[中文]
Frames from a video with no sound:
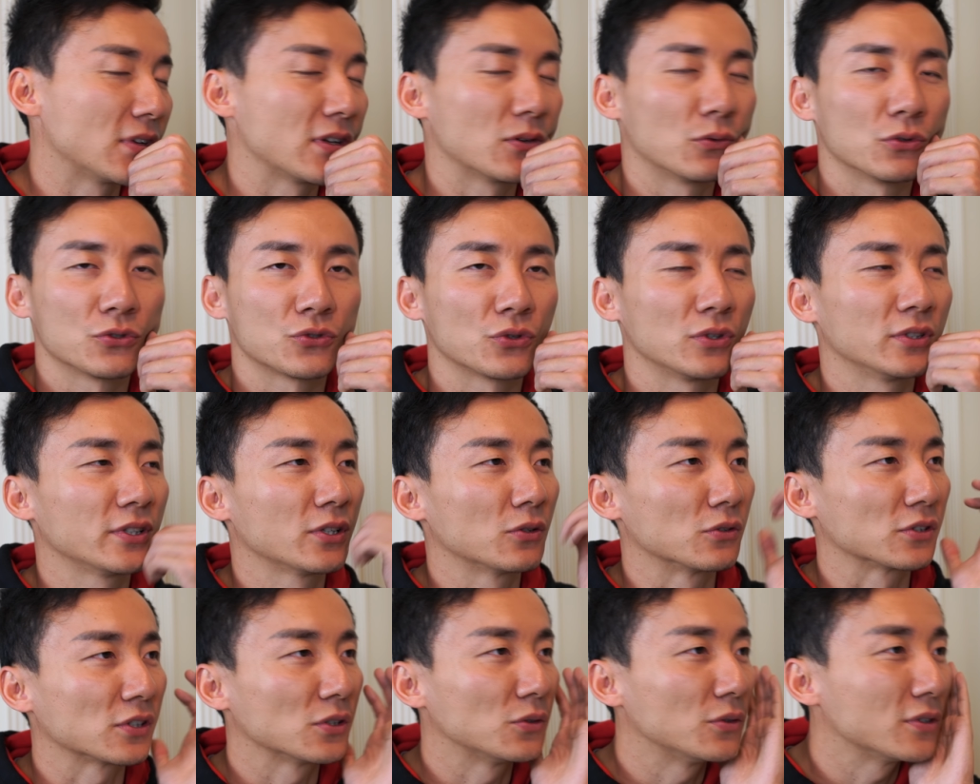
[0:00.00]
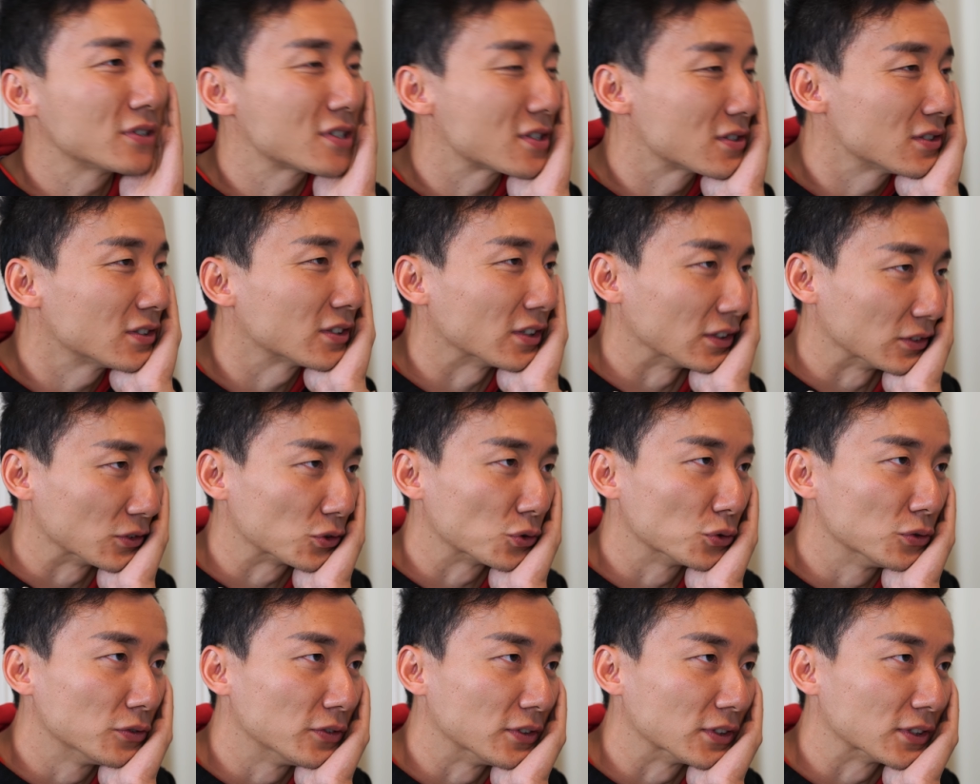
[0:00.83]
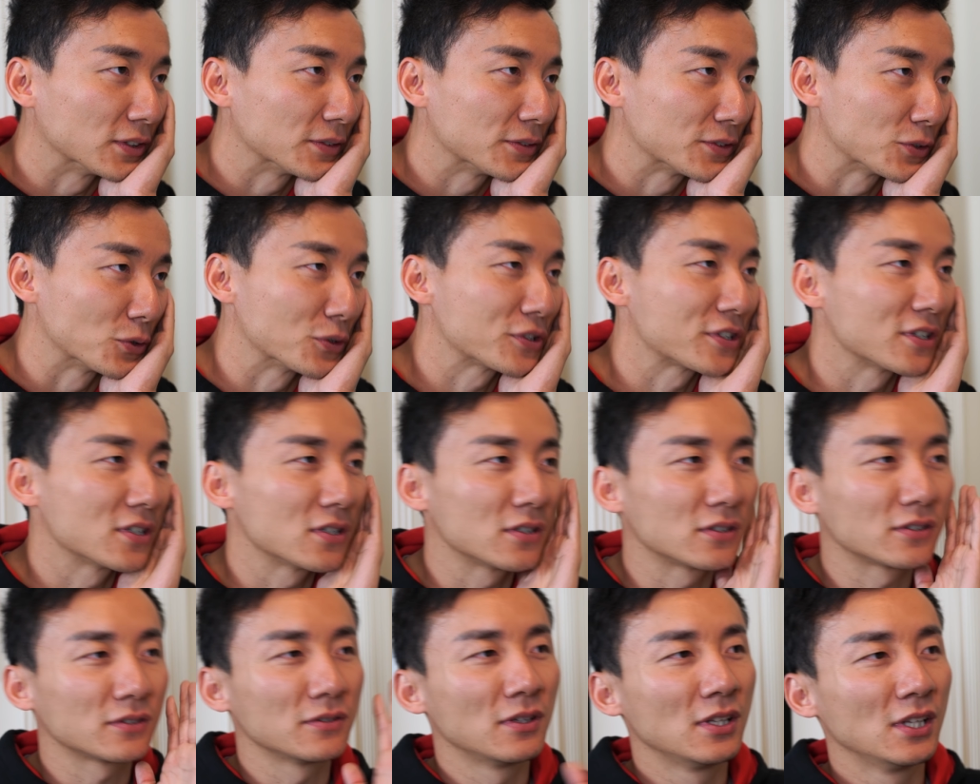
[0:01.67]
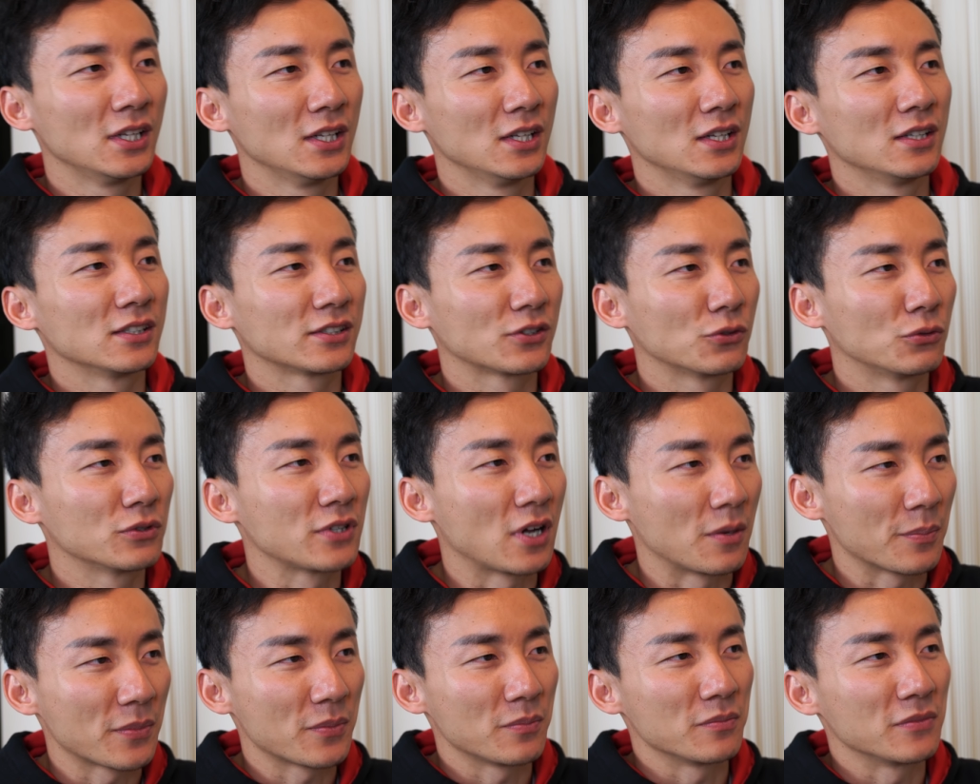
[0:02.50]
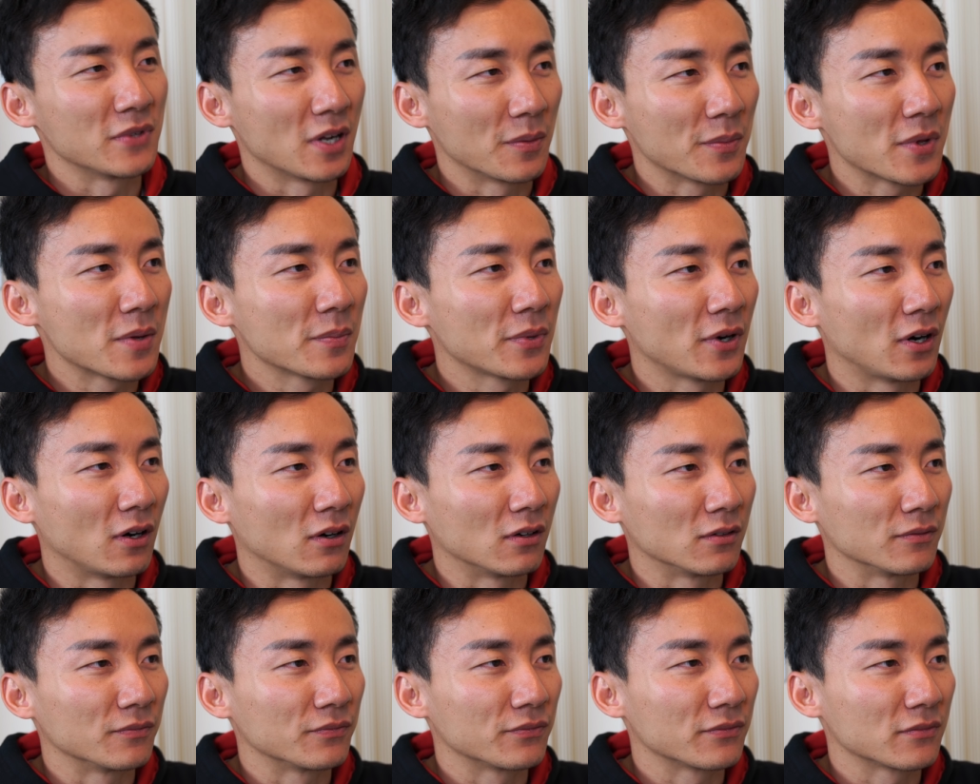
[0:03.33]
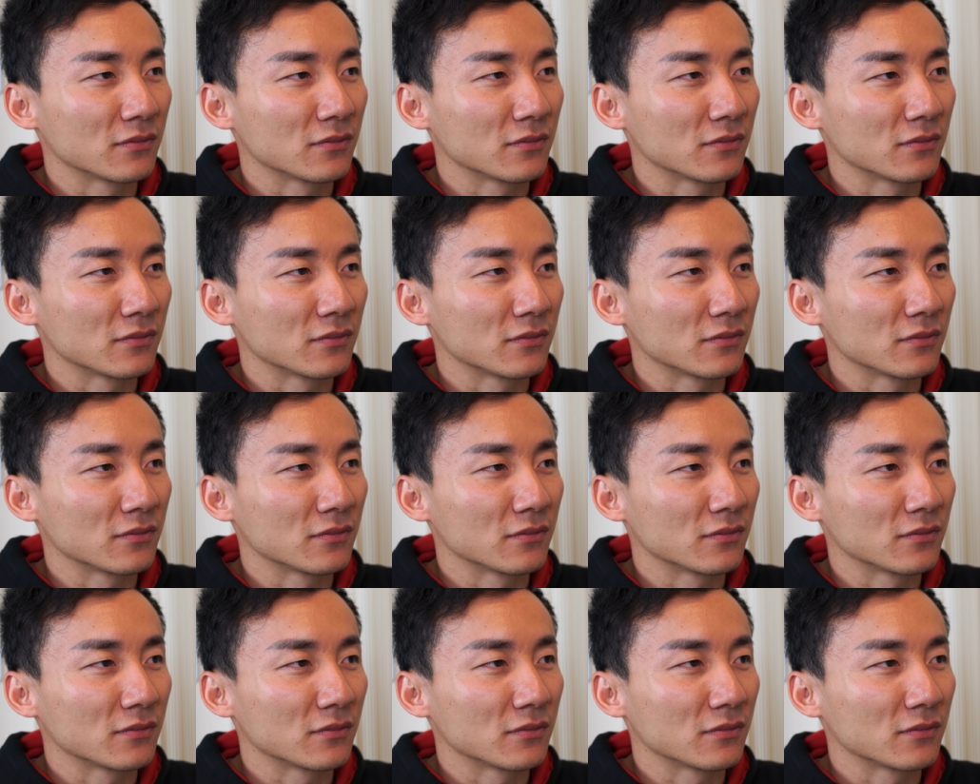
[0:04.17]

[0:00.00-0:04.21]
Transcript: 哎，我觉得那种生活其实挺舒服的，尤其是这种两两边跑。